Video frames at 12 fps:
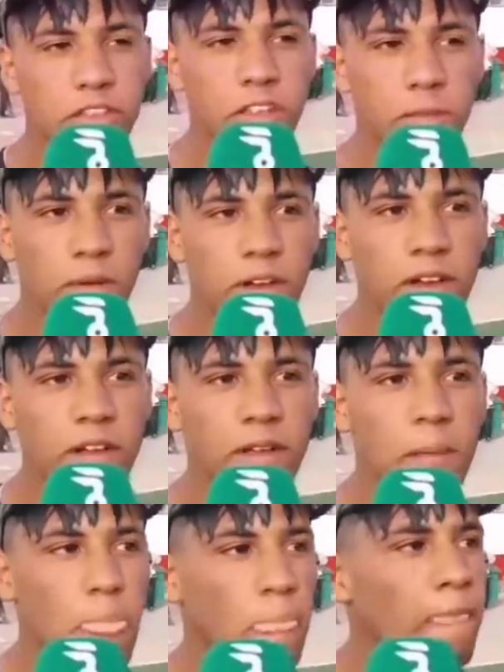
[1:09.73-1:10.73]
صعيبه
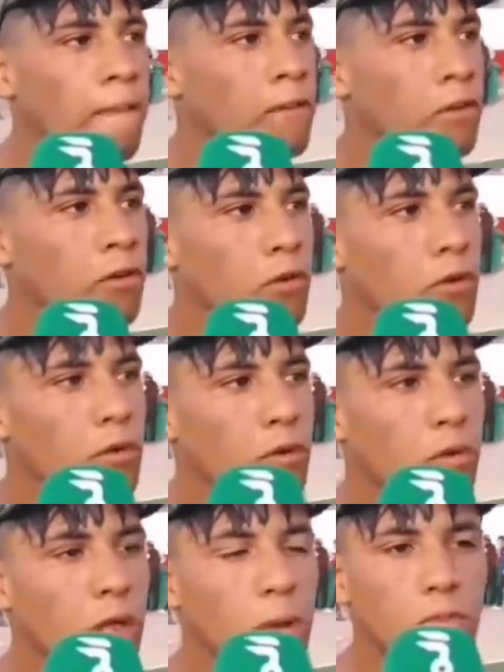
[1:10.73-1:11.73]

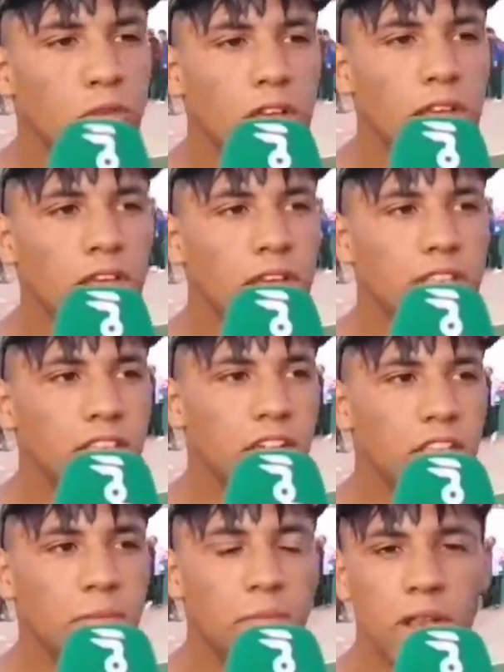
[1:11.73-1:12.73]
والحمد لله
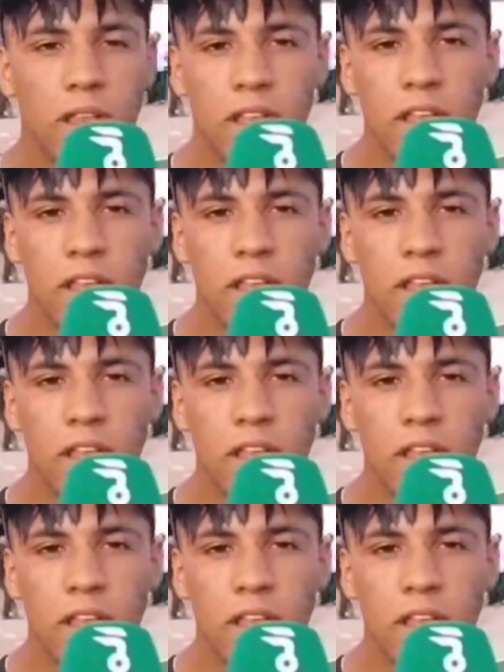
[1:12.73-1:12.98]
انتهت